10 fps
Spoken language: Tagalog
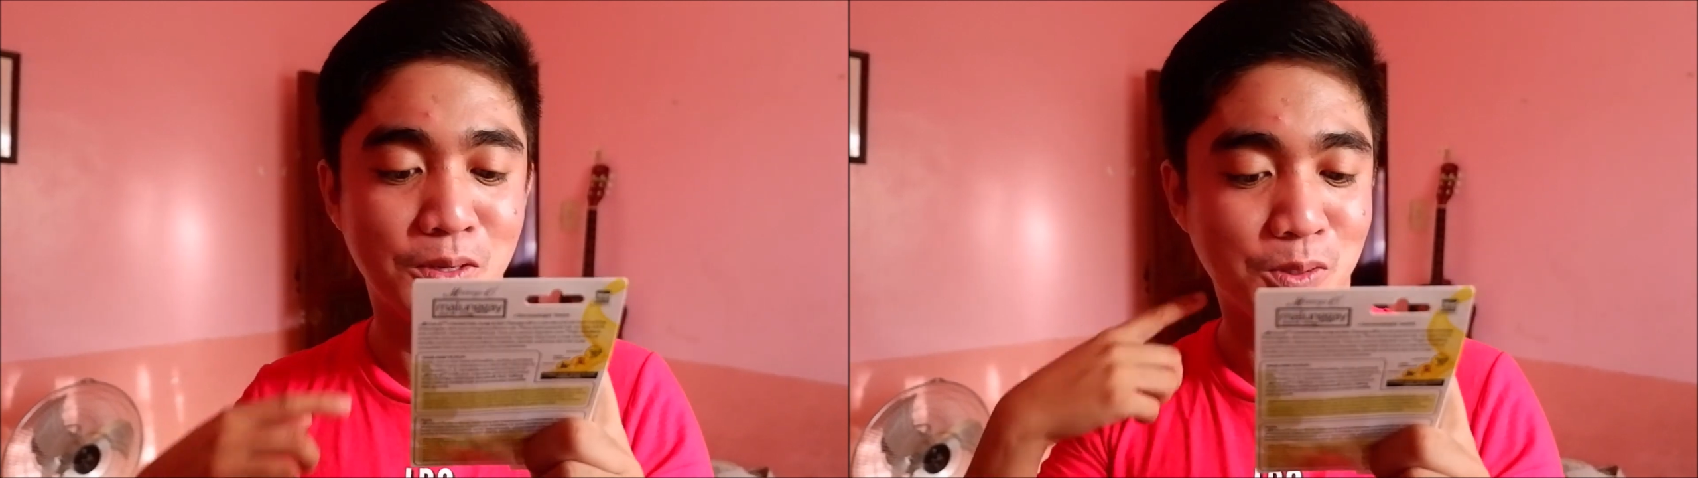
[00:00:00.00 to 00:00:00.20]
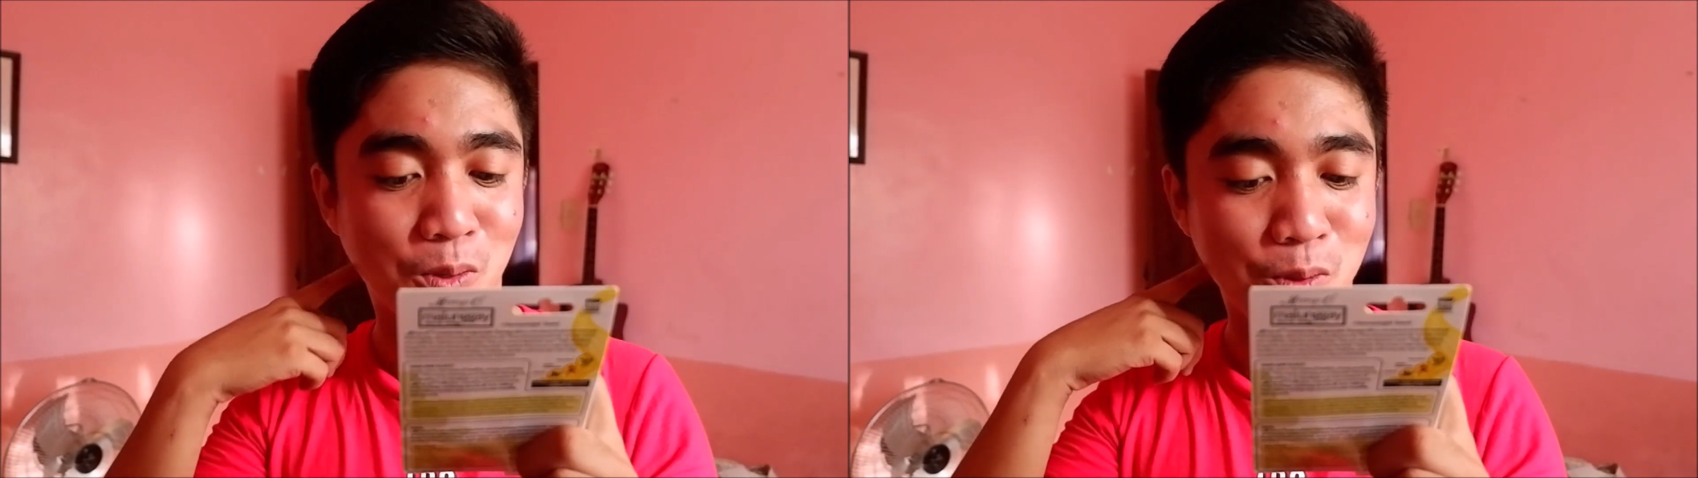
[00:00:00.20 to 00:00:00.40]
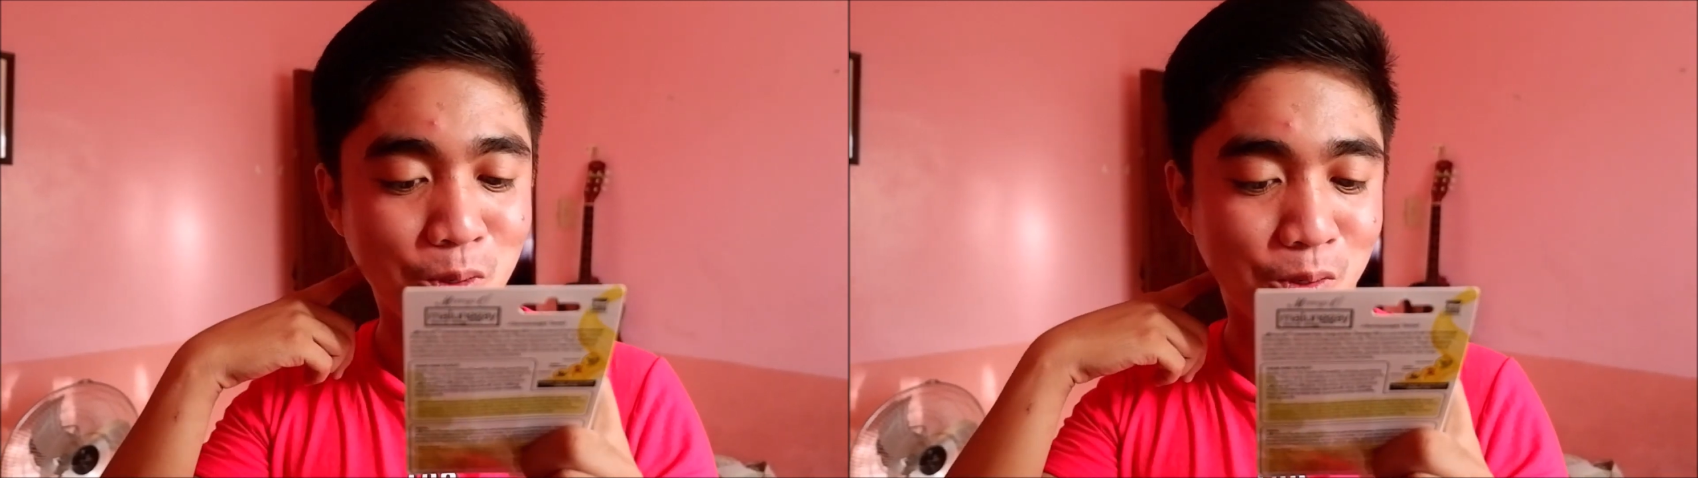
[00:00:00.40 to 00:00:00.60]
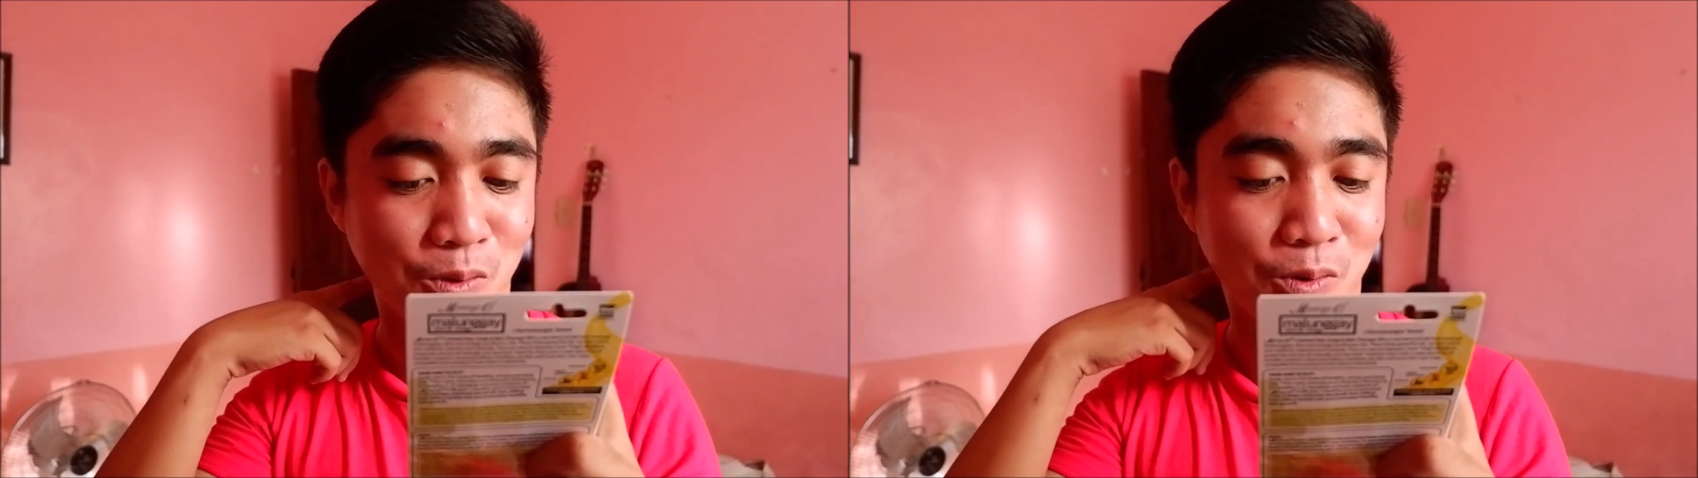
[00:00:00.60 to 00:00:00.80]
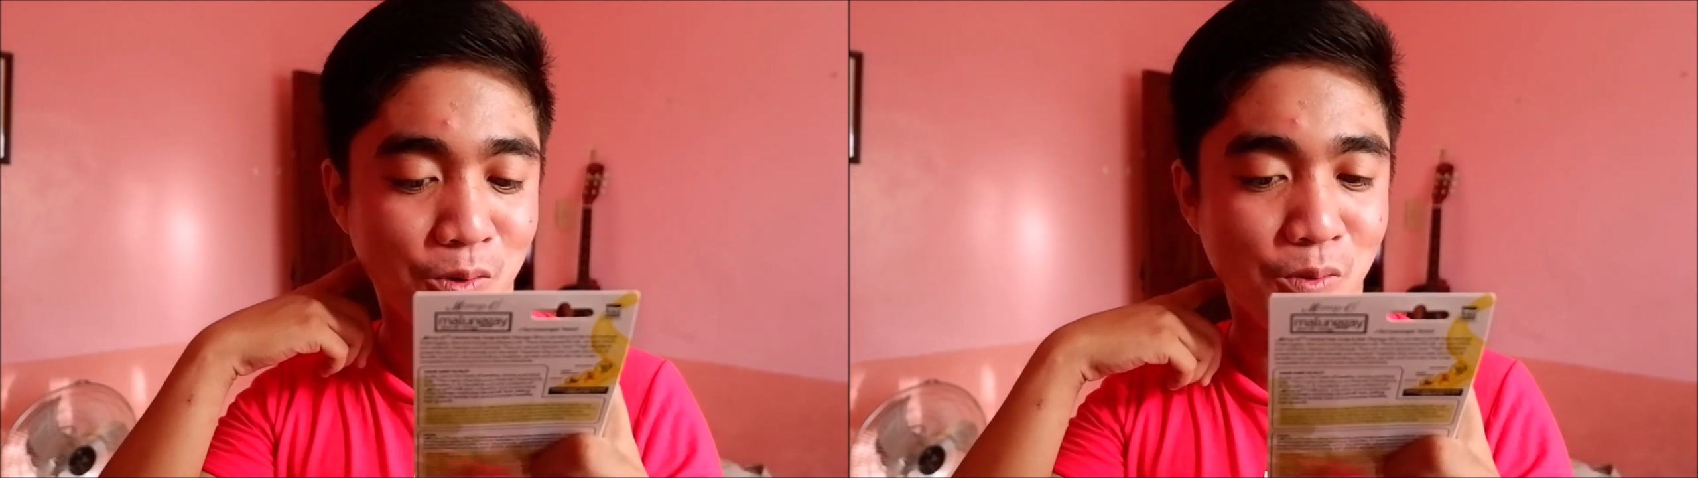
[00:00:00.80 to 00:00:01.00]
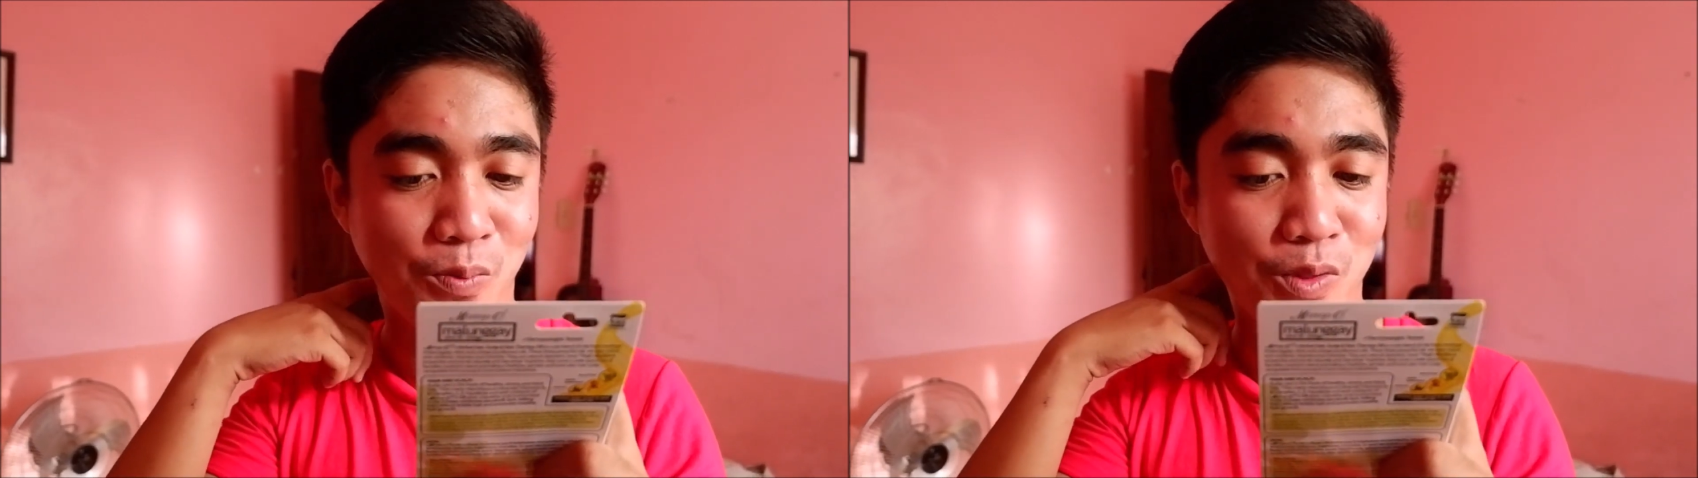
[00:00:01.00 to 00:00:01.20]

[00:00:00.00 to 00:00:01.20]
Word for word: So, yun, kung